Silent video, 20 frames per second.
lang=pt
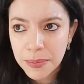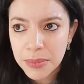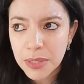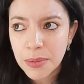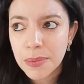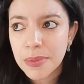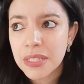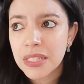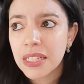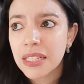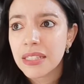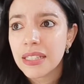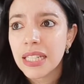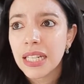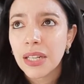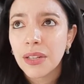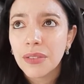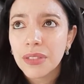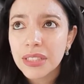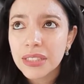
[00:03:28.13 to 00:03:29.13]
mas eu pensei
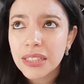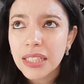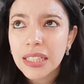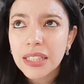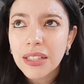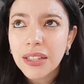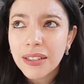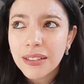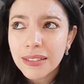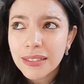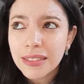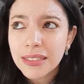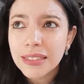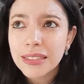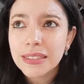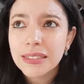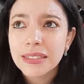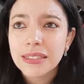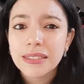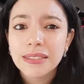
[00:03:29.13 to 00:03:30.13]
50
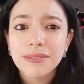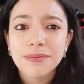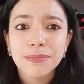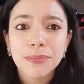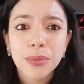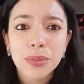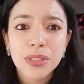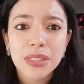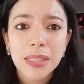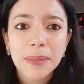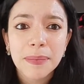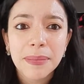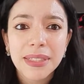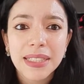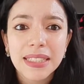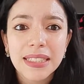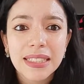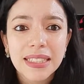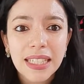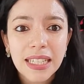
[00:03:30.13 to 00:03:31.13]
dólares por
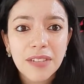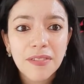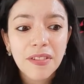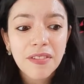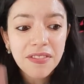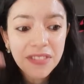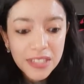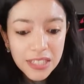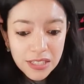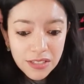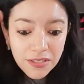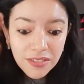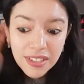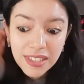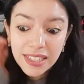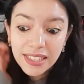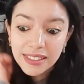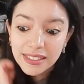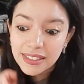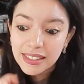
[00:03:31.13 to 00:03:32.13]
semana, o que vai fazer
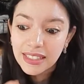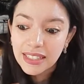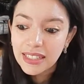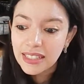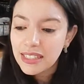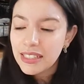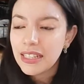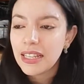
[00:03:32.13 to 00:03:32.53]
diferença, né?